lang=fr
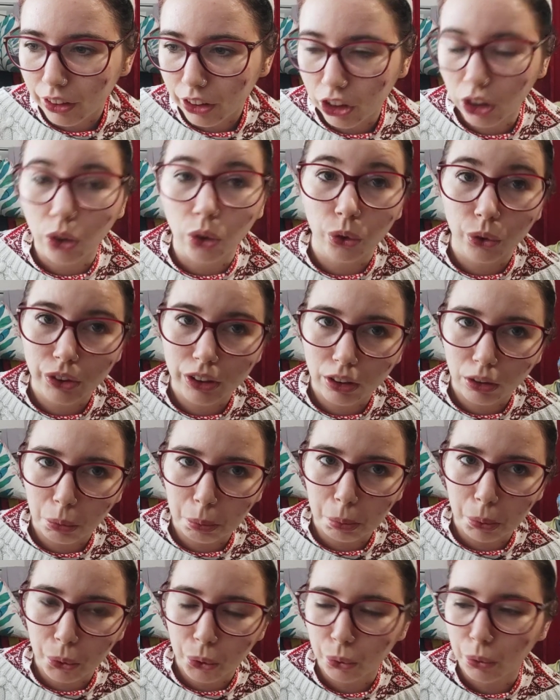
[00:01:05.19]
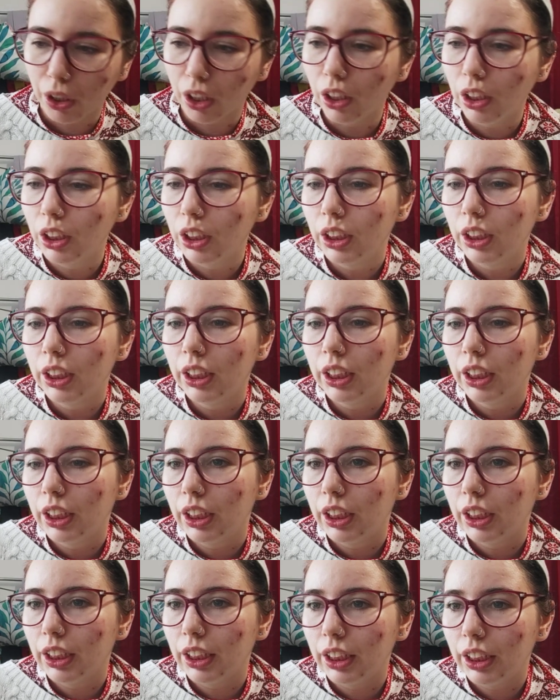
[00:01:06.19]
J'en ressens le besoin.
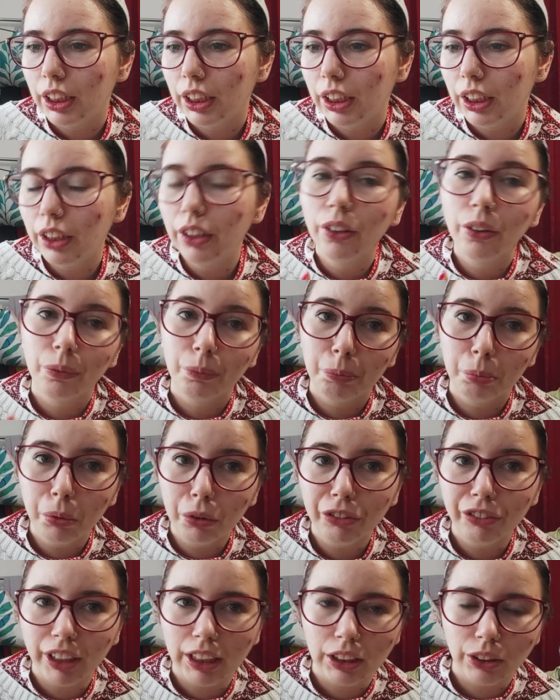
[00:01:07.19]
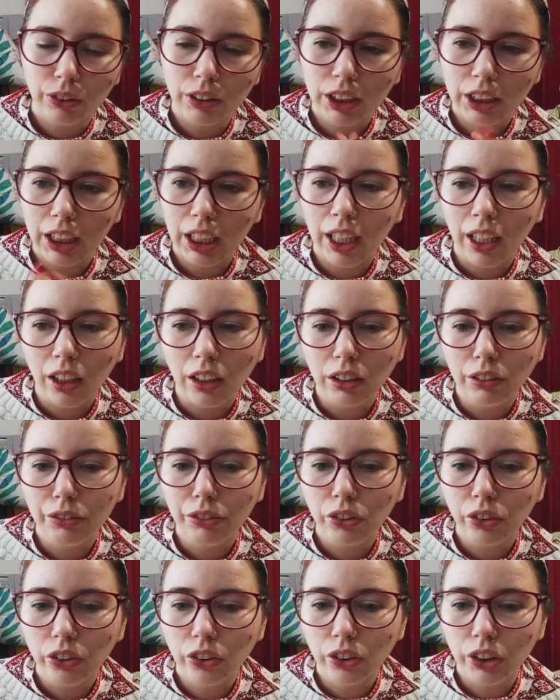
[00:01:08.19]
Et pour faire ce tri-là, il
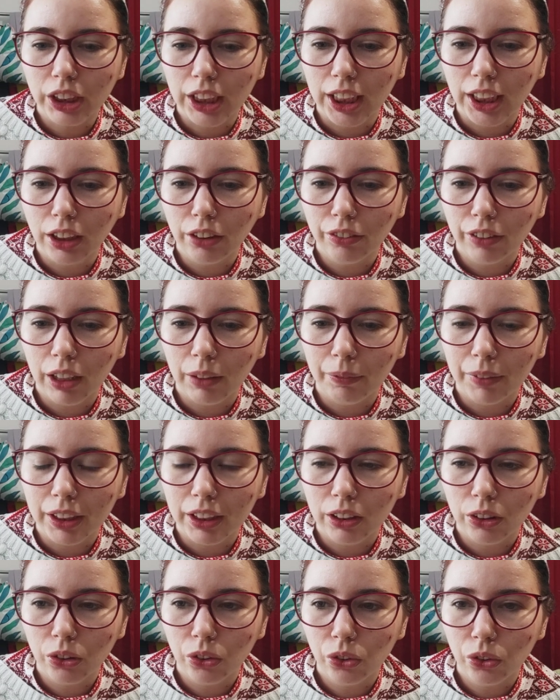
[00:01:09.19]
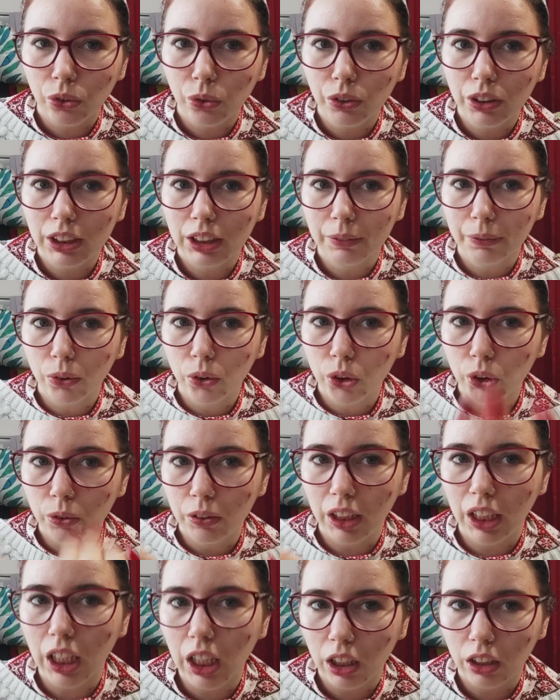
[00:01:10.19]
faut que j'arrive à mettre tous ces
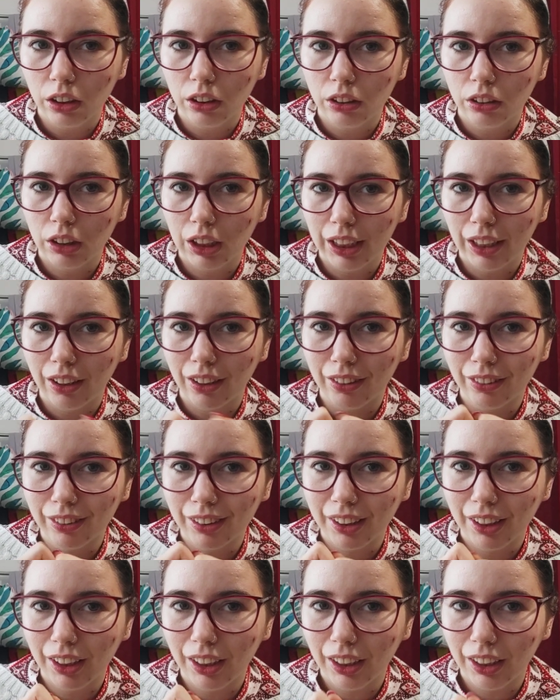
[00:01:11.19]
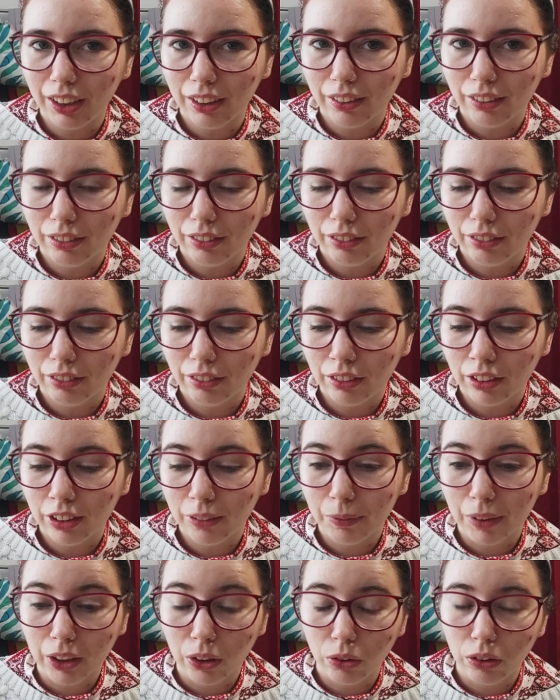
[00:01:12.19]
produits-là, les rentrer
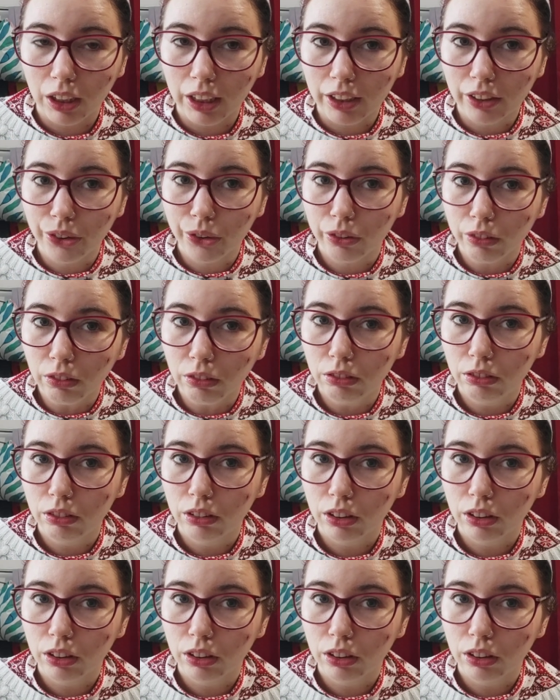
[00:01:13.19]
dans ma collection.